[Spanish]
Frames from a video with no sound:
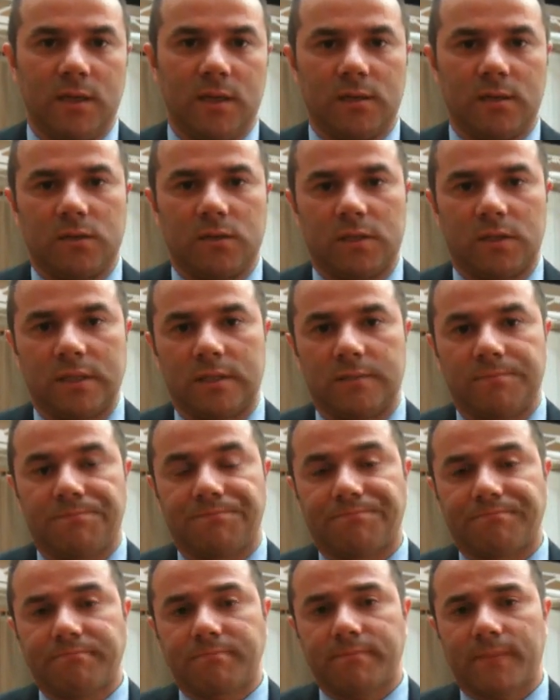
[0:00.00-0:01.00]
Entonces,
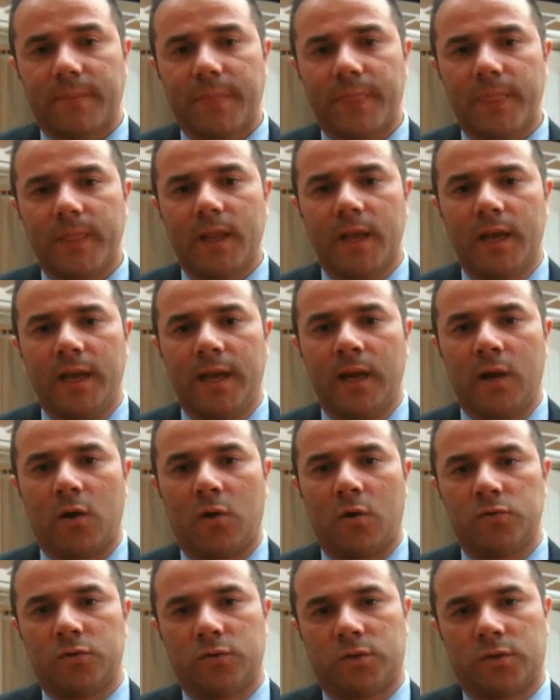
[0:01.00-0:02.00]
el
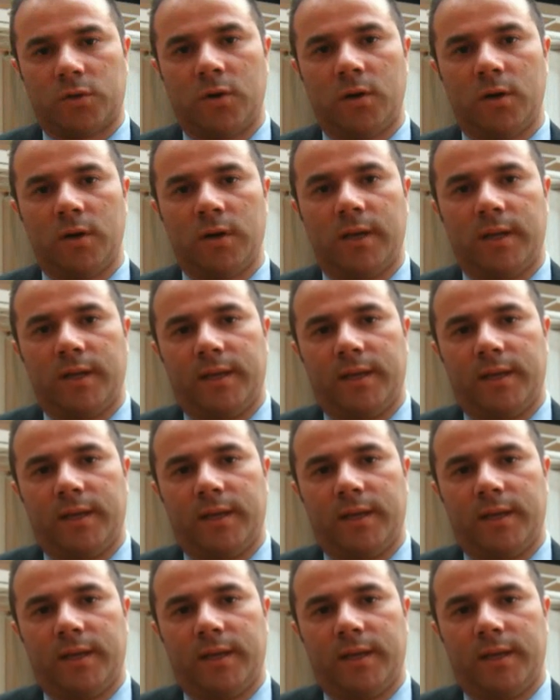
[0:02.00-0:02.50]
control